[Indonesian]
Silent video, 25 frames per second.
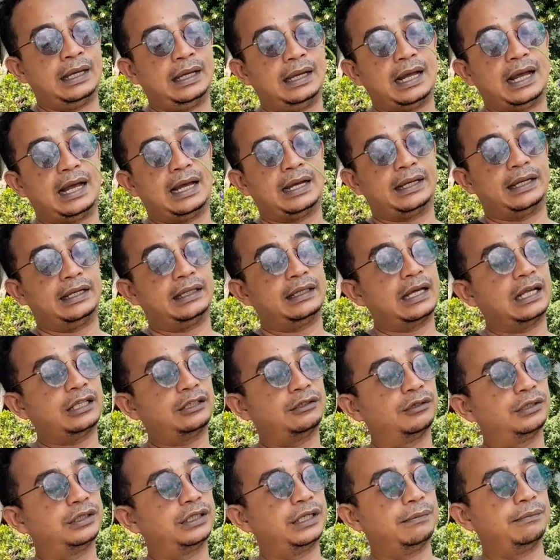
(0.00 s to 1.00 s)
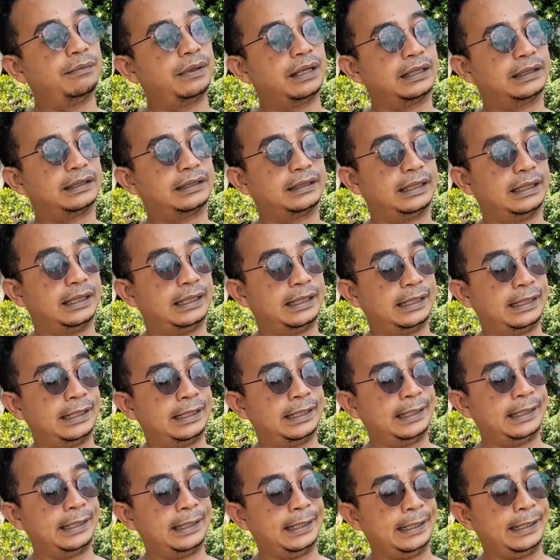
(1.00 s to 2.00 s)
Nah, kita cuci
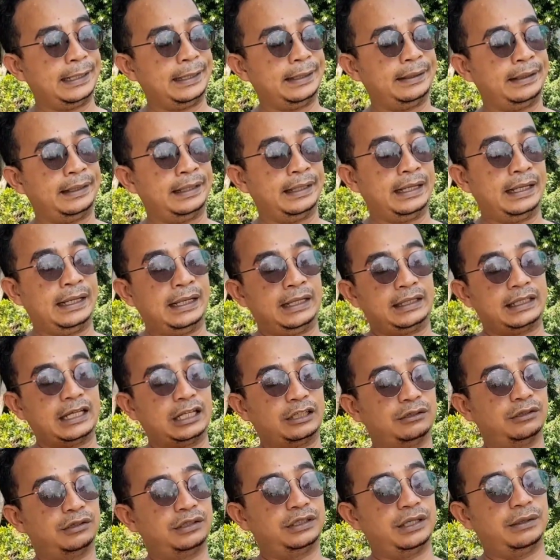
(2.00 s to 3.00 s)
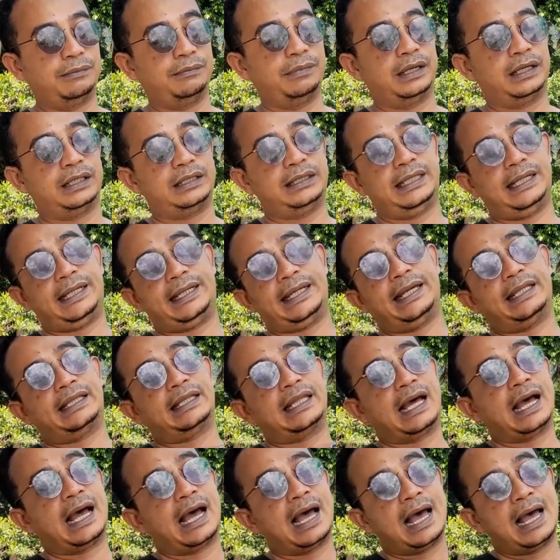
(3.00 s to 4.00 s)
bersih kita cuci bersih
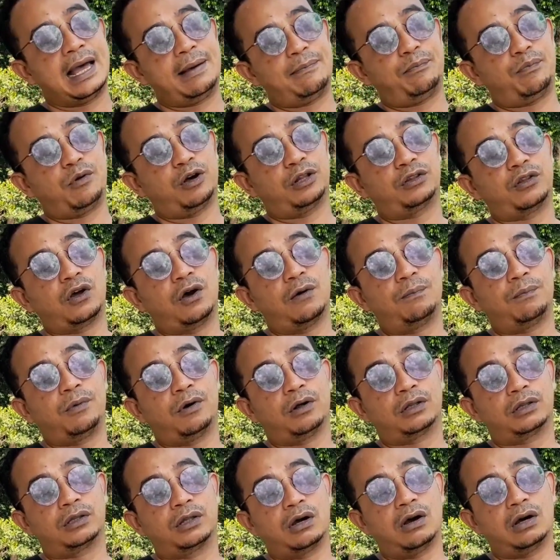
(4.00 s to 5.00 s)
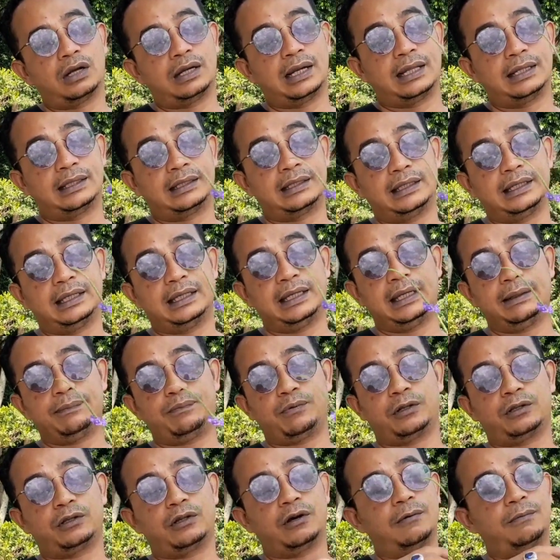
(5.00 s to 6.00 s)
kita potong-potong nanti
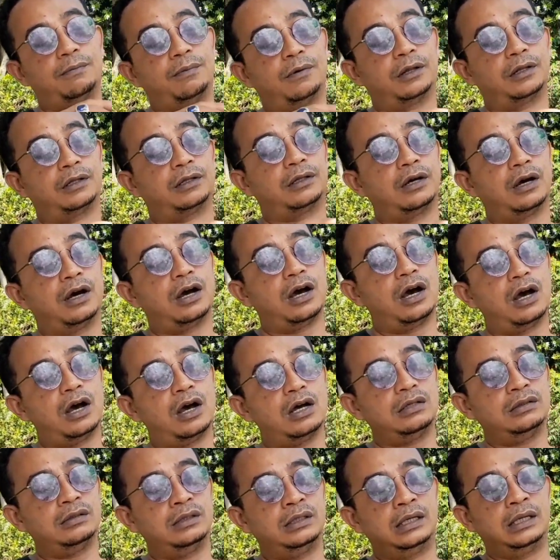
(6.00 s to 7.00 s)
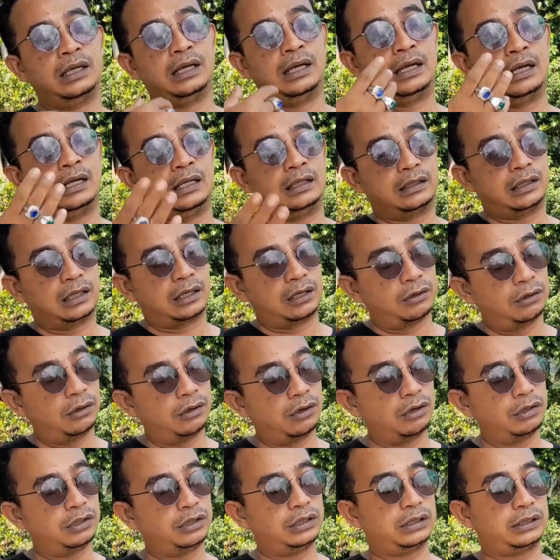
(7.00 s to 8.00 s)
potong-potong
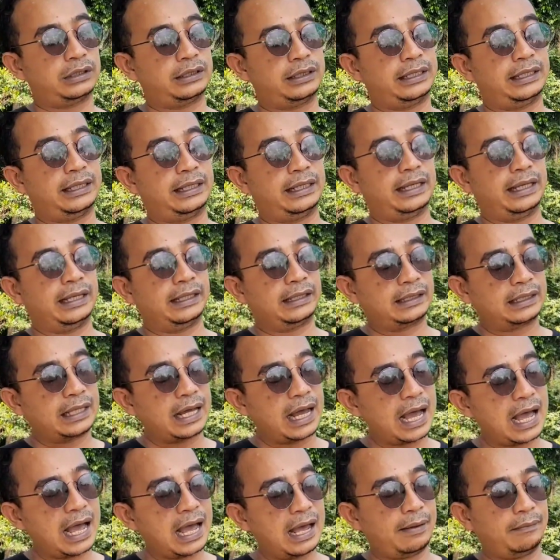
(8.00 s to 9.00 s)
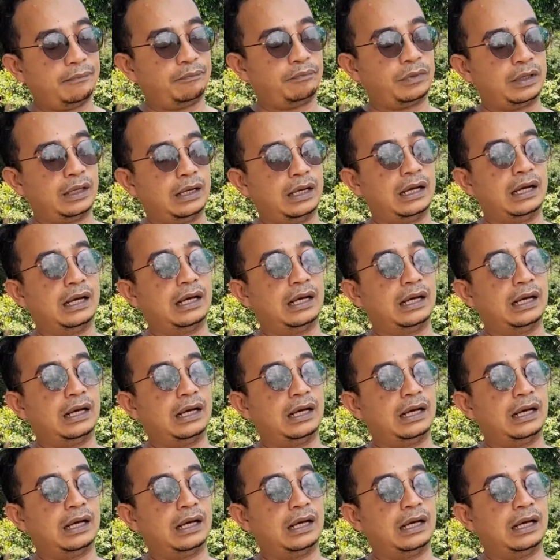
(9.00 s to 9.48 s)
terus kita e,